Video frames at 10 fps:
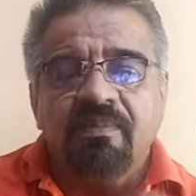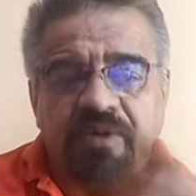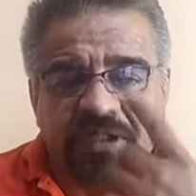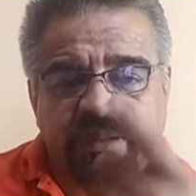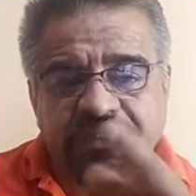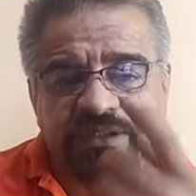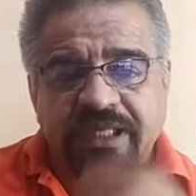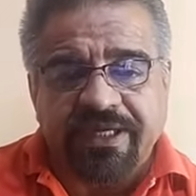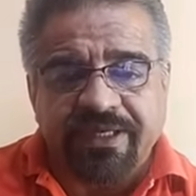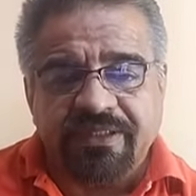Porque a veces
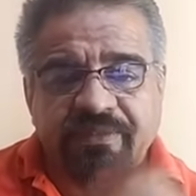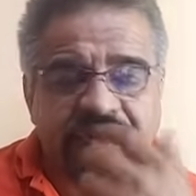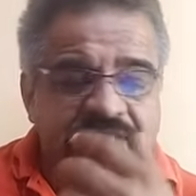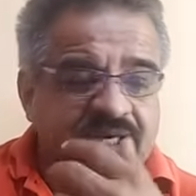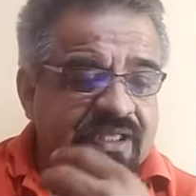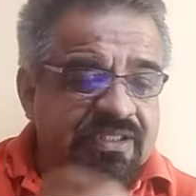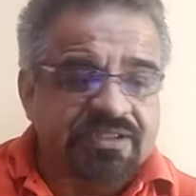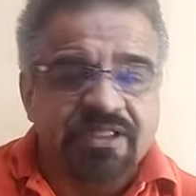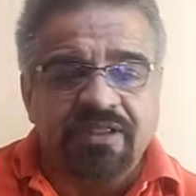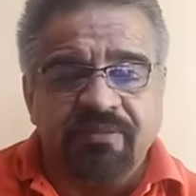la gente me llega
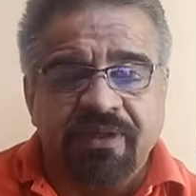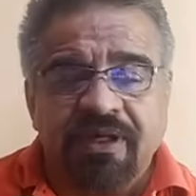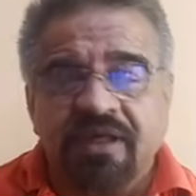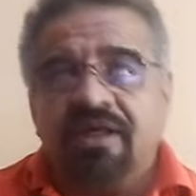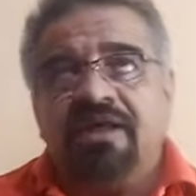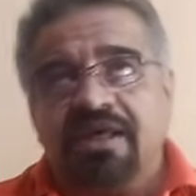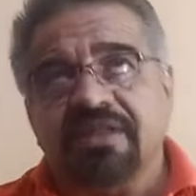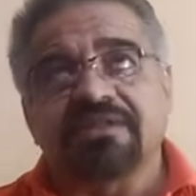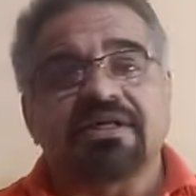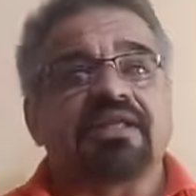diciéndome,
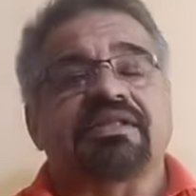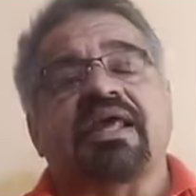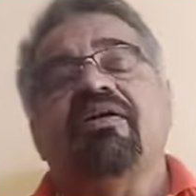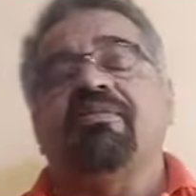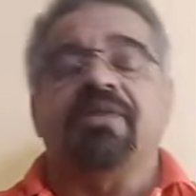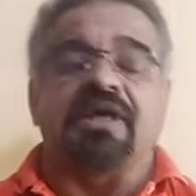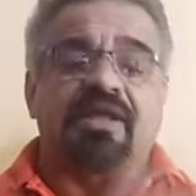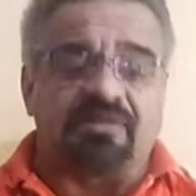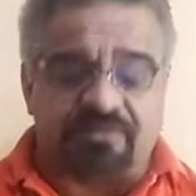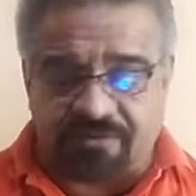es que tengo
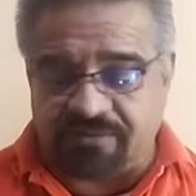miedos.